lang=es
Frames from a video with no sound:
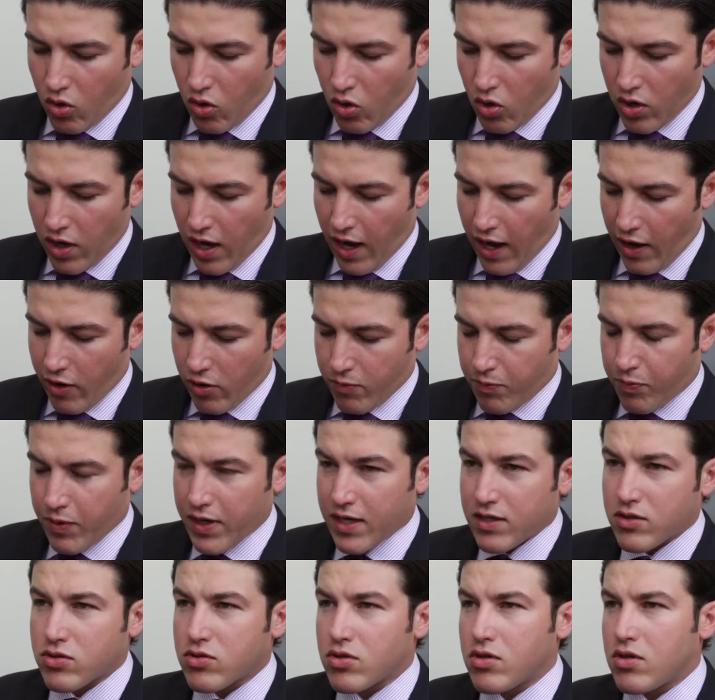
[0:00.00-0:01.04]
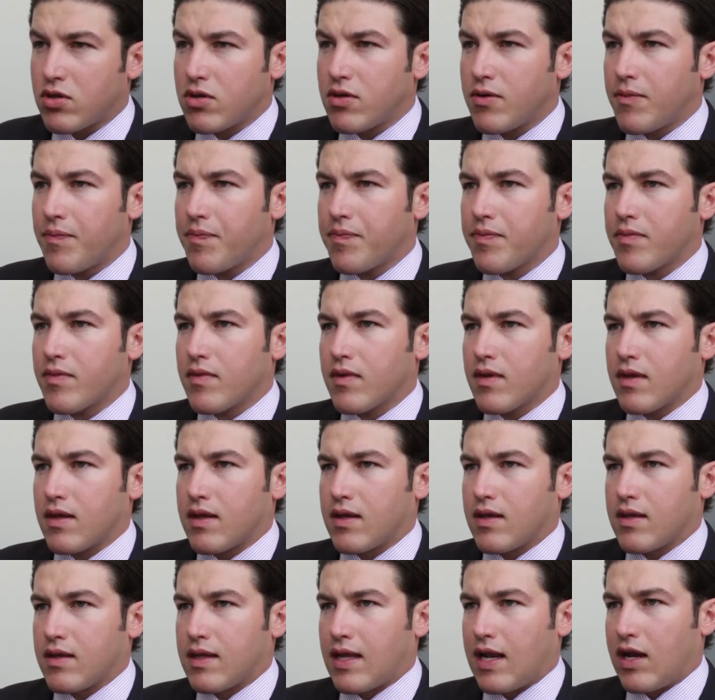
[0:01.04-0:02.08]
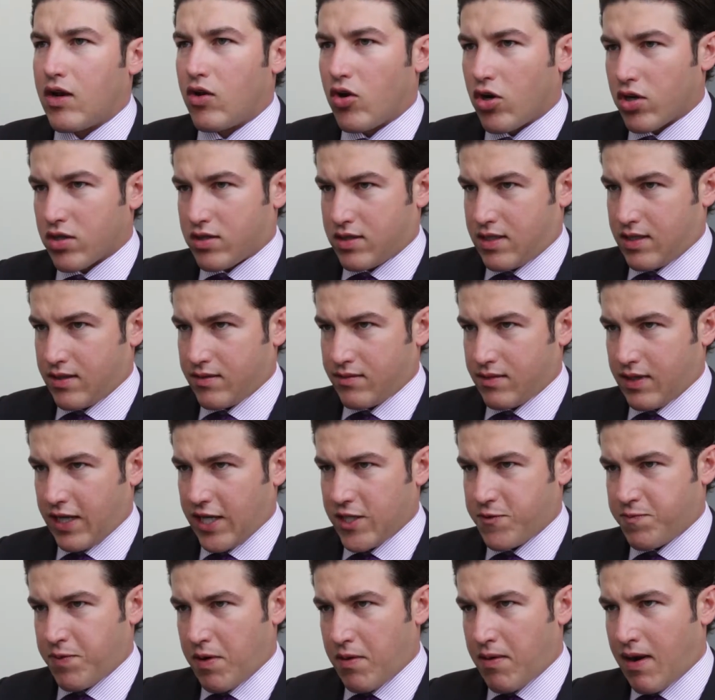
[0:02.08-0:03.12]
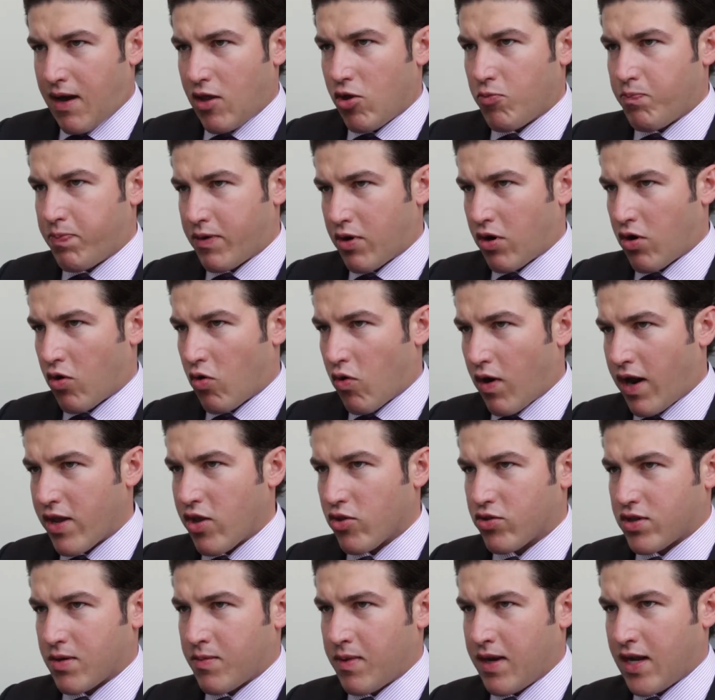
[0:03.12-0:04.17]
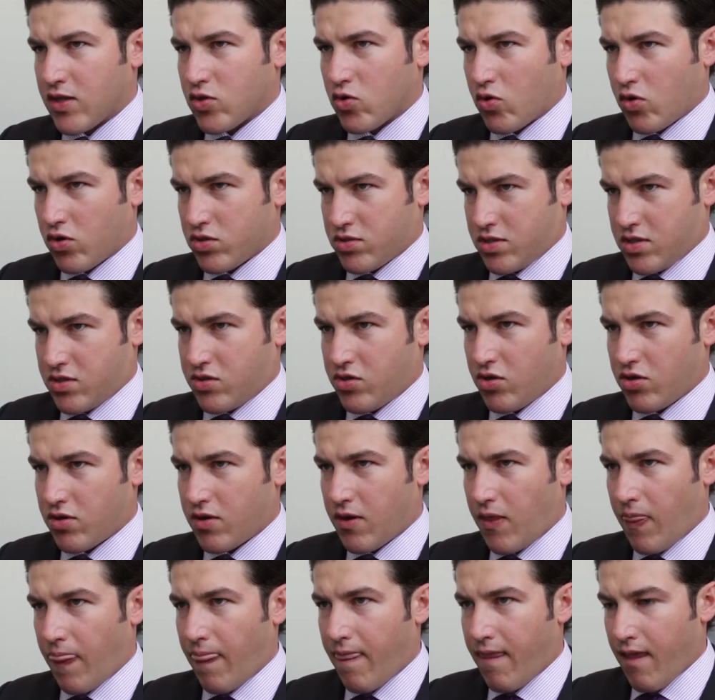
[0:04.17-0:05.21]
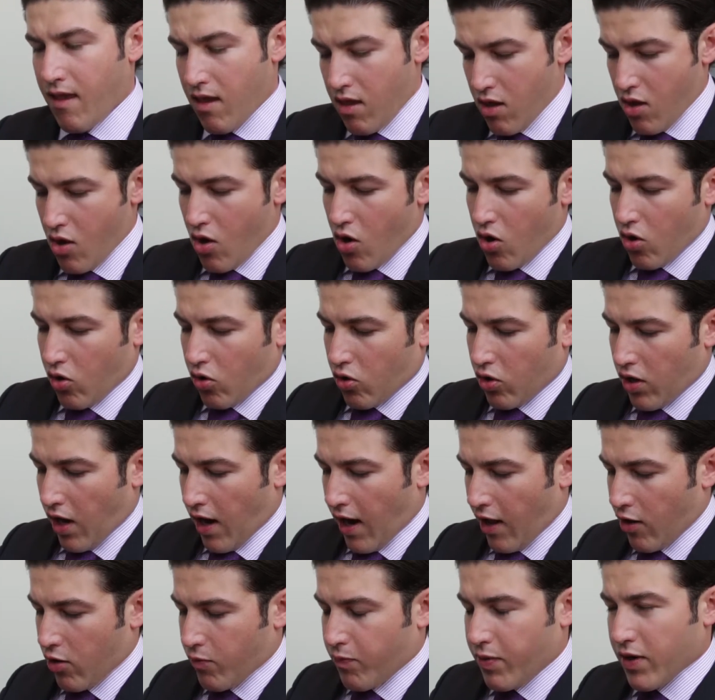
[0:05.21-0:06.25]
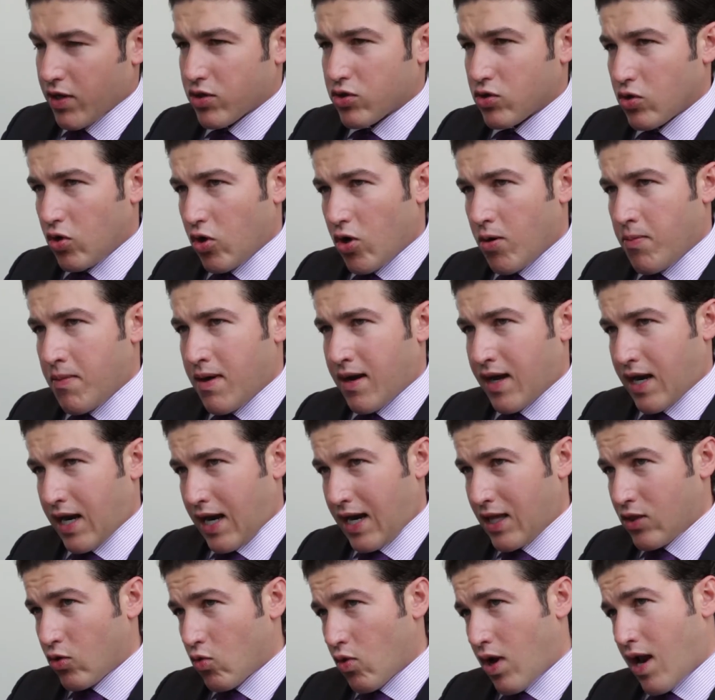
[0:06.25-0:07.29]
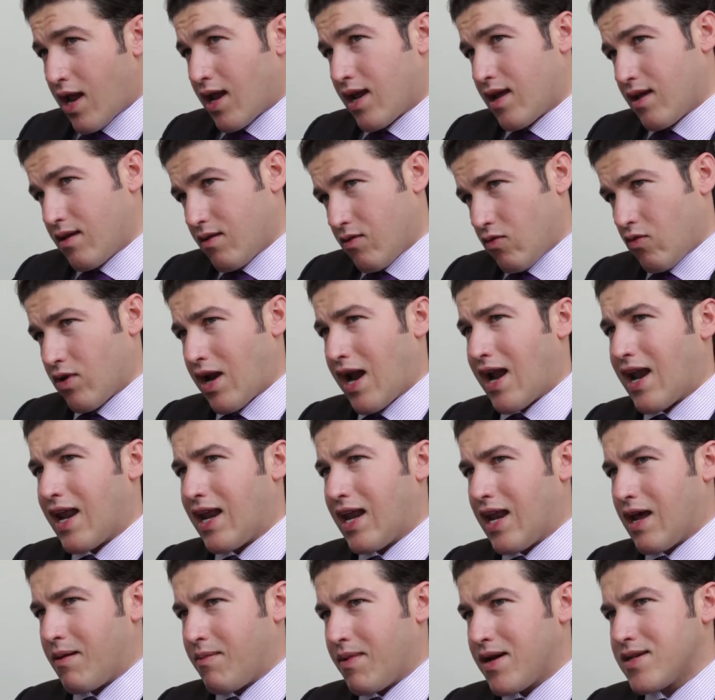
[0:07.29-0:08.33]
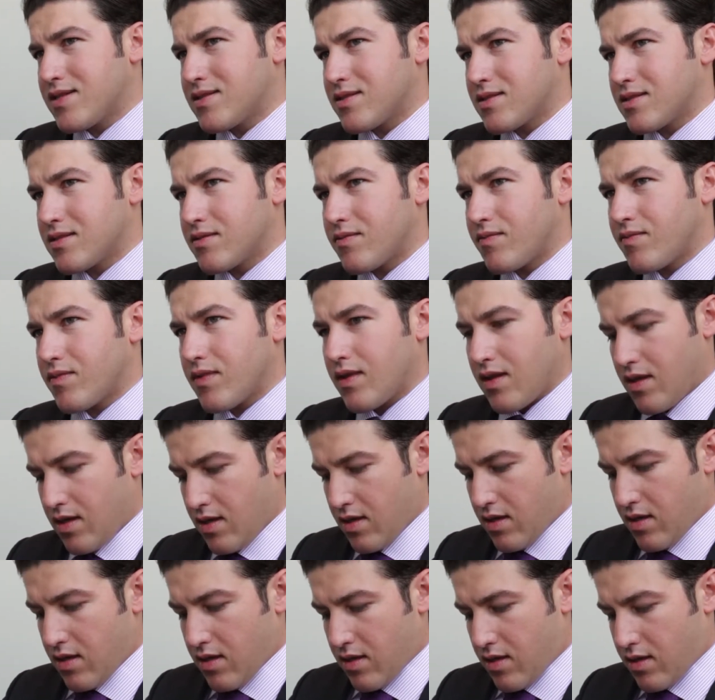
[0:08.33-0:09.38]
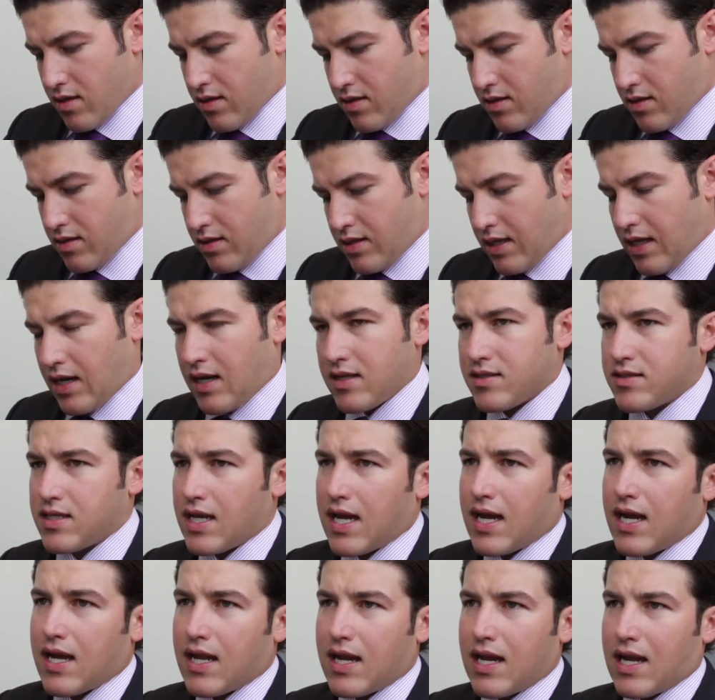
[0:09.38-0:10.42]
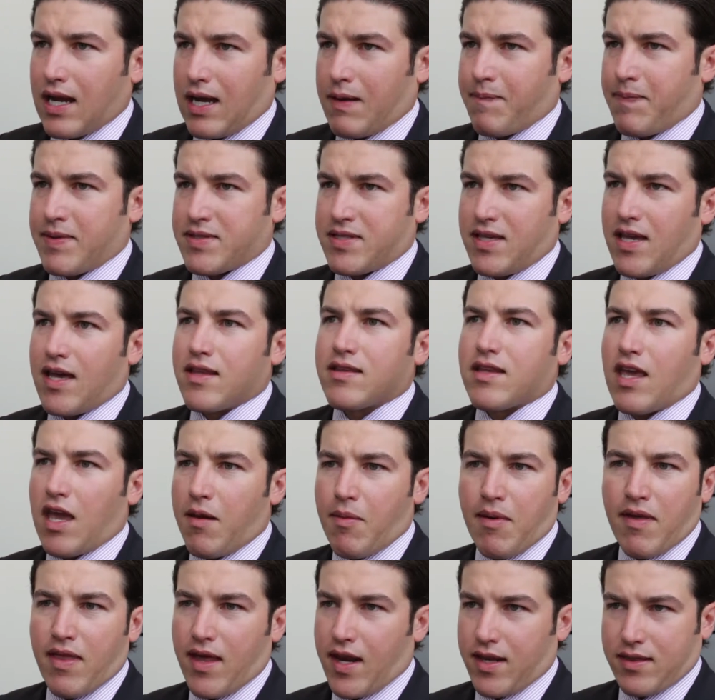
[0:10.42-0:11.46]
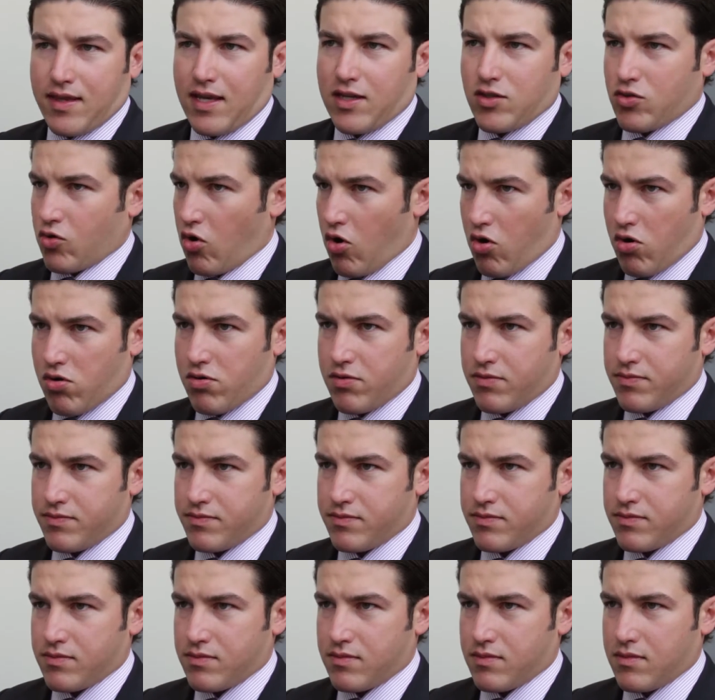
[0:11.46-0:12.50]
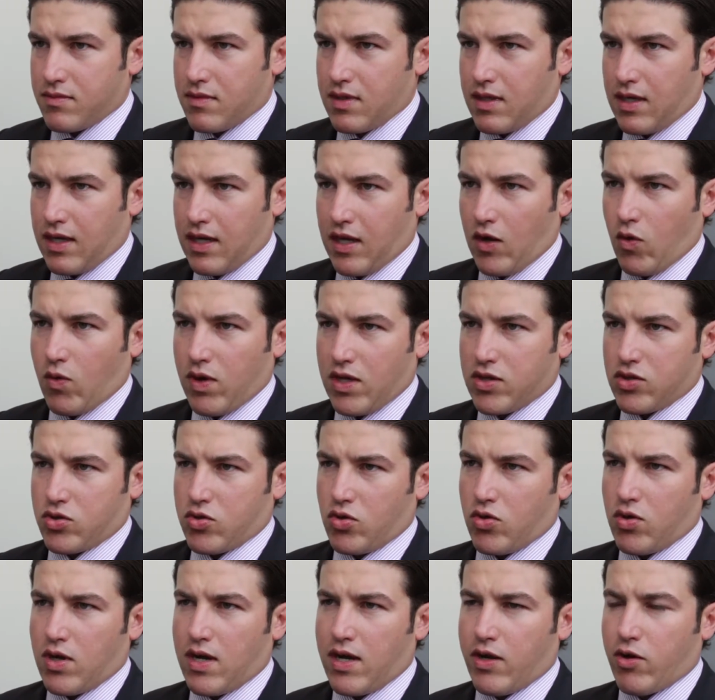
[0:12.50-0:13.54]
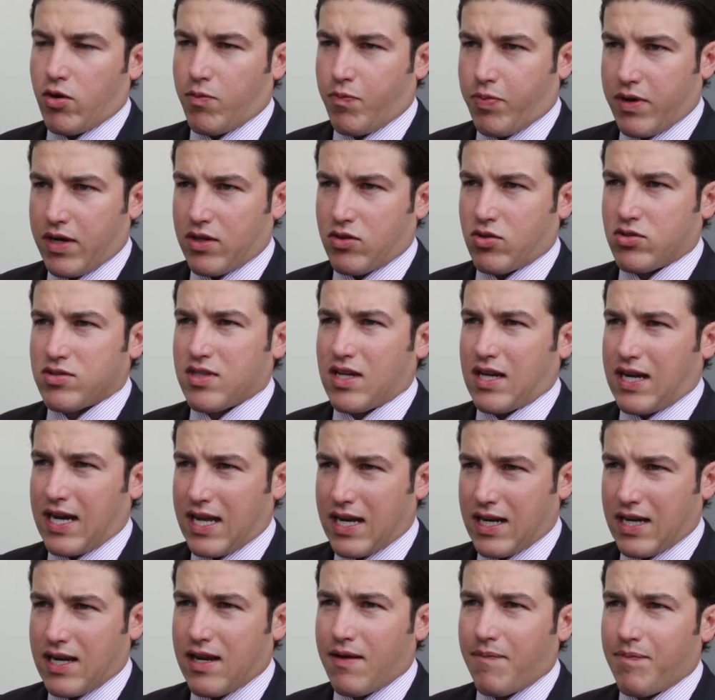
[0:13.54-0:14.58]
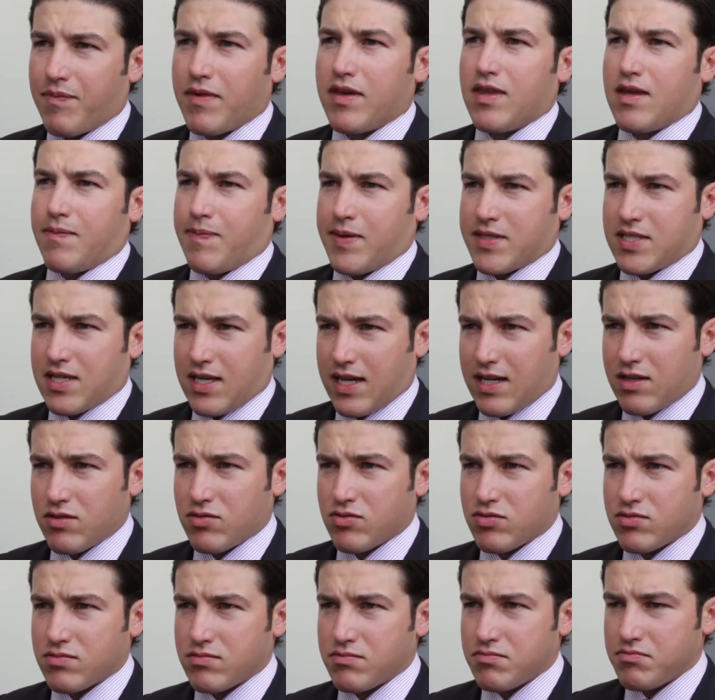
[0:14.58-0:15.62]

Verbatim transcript: con el aeropuerto del norte, que es privado, pero en un año termina su... Con el aeropuerto OMA agregando una línea más, tienes ya la capacidad que iba a dar Texcoco en cuanto a aeropuertos de carga y de pasajeros.